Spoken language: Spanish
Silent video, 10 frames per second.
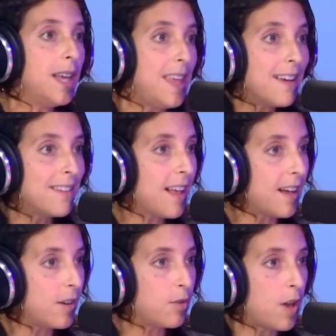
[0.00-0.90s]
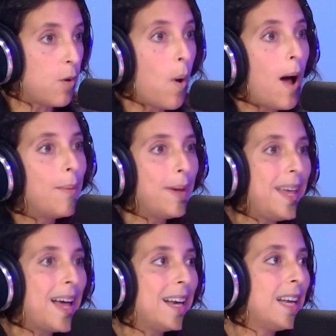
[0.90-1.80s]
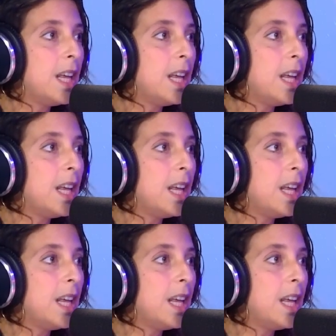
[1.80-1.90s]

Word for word: Y ya está, o sea, no había